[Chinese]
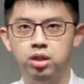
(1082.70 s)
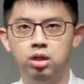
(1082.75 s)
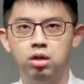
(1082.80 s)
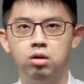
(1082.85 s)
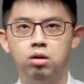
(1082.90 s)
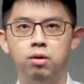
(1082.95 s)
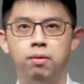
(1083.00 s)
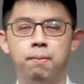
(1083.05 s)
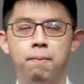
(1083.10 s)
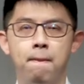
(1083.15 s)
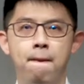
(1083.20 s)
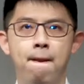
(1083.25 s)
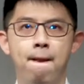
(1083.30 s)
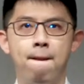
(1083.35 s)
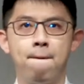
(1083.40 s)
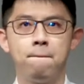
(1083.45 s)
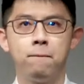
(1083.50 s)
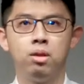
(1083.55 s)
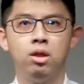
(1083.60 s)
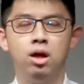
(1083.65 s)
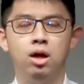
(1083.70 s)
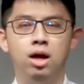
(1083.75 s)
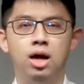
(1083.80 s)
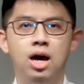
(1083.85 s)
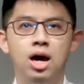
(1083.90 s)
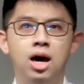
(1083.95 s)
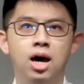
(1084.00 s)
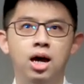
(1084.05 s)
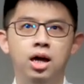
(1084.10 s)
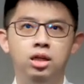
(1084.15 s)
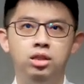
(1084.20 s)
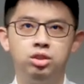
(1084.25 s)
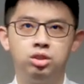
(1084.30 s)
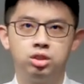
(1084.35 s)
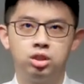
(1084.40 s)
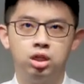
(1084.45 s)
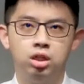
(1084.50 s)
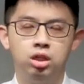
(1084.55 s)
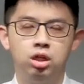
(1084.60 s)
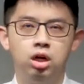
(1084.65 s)
了哈，爱
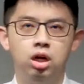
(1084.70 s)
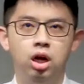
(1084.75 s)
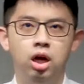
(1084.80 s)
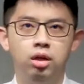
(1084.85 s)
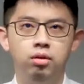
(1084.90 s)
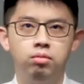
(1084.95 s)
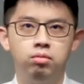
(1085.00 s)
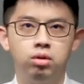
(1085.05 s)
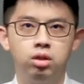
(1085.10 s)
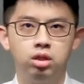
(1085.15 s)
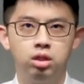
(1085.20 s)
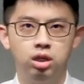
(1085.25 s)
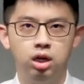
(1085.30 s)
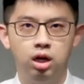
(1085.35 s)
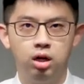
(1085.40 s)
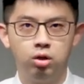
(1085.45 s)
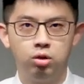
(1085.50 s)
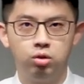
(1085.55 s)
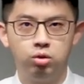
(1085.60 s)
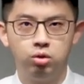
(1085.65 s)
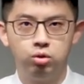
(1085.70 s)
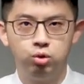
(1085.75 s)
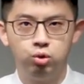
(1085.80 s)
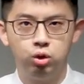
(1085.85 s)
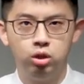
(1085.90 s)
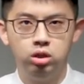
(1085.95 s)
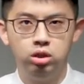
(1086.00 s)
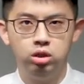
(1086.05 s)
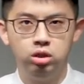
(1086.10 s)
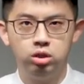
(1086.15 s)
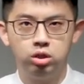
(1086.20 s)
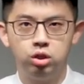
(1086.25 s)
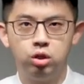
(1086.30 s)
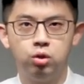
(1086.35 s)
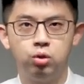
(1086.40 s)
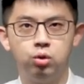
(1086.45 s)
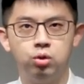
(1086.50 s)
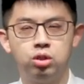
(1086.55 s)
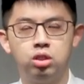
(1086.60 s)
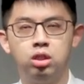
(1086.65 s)
神的人要遵
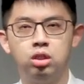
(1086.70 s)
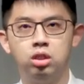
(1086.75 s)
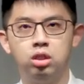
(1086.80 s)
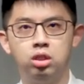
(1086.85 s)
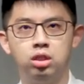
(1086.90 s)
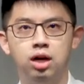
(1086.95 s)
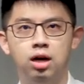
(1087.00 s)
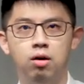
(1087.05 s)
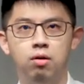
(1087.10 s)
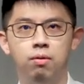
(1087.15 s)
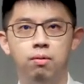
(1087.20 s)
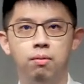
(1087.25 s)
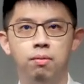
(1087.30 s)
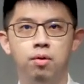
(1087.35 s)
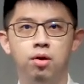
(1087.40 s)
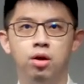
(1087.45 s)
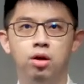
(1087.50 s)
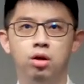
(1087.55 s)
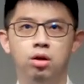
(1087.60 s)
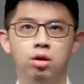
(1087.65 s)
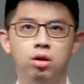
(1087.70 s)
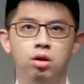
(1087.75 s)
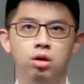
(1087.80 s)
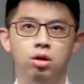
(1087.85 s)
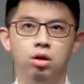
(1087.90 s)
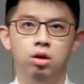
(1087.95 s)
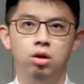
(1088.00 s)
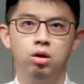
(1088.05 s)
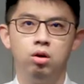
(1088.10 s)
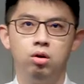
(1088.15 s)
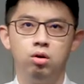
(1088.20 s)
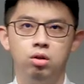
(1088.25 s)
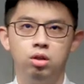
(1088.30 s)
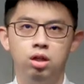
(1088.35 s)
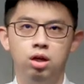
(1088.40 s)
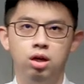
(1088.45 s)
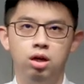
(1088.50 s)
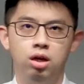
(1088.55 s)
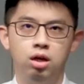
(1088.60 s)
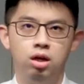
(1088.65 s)
守神的道，哦，
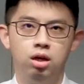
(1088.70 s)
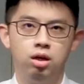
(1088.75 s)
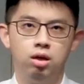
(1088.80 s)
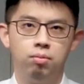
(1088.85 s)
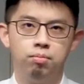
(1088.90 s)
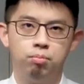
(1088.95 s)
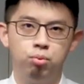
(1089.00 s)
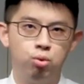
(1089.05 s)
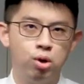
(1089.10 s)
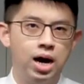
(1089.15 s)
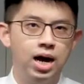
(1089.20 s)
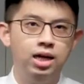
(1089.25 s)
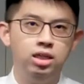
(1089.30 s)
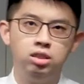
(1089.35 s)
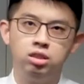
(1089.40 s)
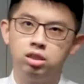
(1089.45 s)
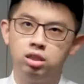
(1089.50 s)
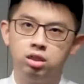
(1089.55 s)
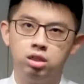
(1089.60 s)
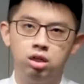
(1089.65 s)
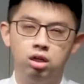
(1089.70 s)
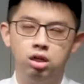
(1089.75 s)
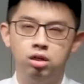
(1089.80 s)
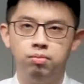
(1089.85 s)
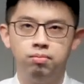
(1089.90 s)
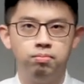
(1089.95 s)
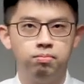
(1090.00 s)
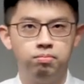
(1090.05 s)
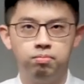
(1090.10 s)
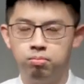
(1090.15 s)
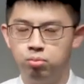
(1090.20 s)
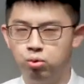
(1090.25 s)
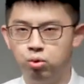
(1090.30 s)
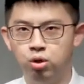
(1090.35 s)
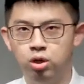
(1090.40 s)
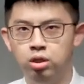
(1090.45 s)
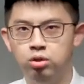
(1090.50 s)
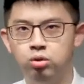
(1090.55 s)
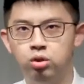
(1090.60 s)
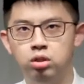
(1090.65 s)
那。不爱神的人不
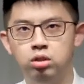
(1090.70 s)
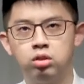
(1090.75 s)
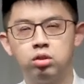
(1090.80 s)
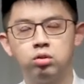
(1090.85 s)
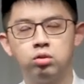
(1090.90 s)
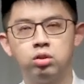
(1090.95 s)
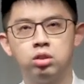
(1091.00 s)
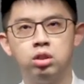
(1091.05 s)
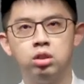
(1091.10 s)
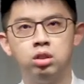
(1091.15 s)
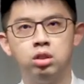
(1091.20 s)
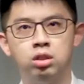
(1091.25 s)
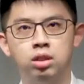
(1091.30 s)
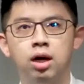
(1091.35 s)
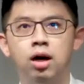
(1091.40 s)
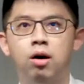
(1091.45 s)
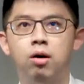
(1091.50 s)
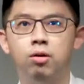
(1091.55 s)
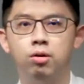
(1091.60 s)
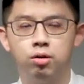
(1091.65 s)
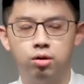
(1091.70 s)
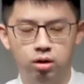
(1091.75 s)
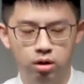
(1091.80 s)
会遵守神的道，